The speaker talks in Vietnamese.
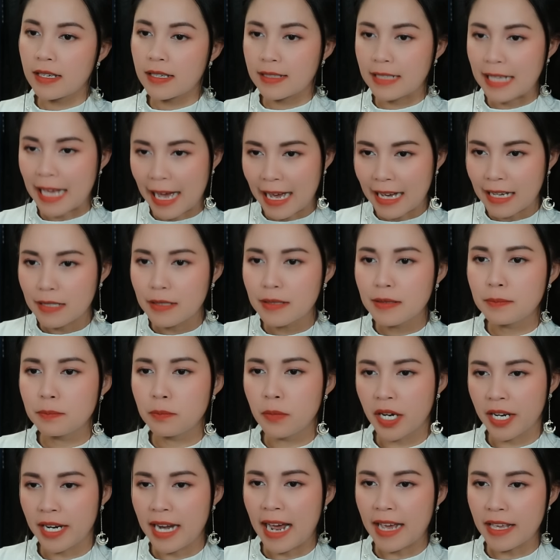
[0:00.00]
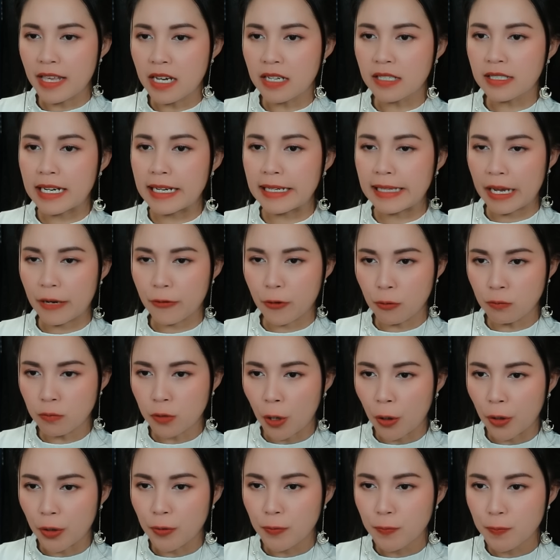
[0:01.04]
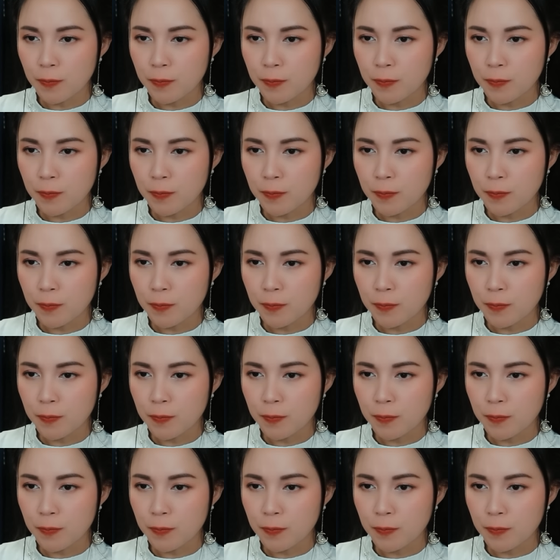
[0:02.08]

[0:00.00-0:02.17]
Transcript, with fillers: Dạ, mời đại nhân đi theo chúng tôi.